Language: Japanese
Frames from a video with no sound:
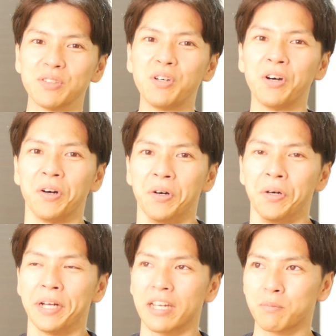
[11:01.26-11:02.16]
の、
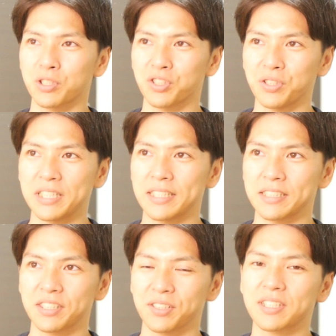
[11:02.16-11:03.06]
えー、募集
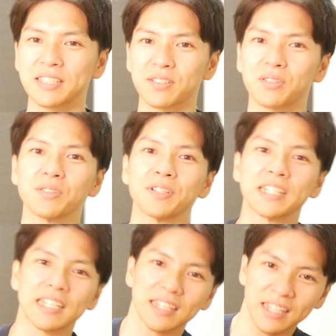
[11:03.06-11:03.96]
に通過すること
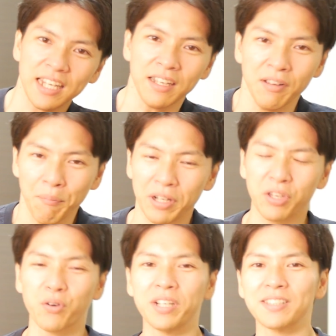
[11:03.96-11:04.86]
になって、まあ、
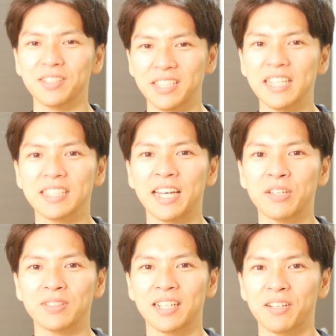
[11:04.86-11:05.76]
教員として採
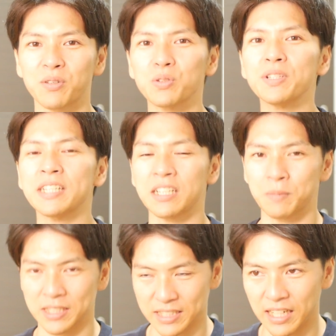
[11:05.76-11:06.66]
用されることになり
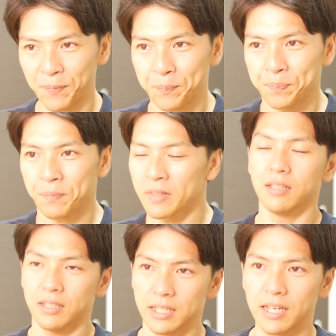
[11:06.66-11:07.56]
ました。
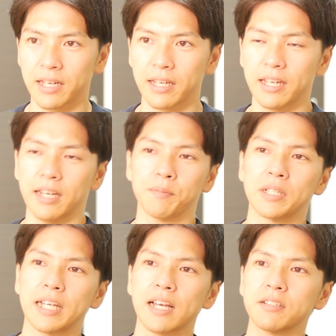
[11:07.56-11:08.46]
で、えー
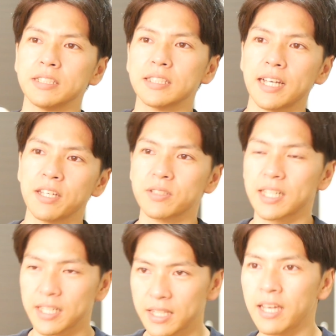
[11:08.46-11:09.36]
まあ、大学に採用
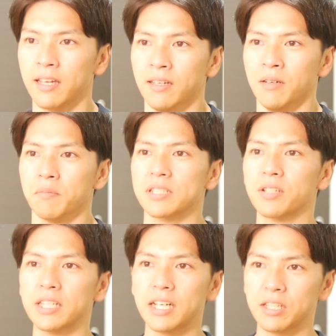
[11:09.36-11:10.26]
されて、まあ、
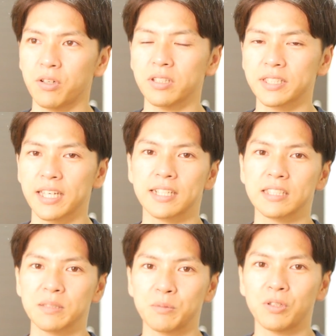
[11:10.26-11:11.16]
それなりの生
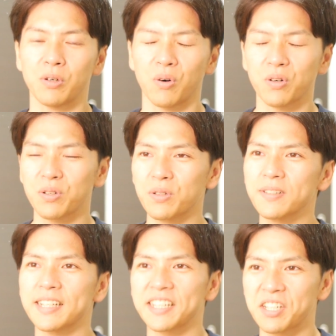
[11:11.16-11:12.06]
活も送るこ
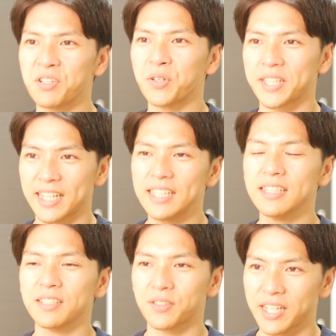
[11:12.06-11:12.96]
とができるように
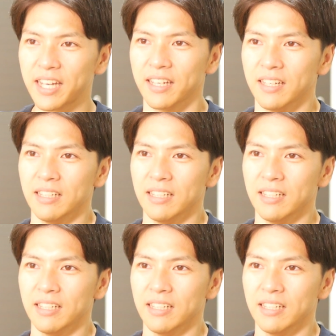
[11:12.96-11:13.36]
なったので、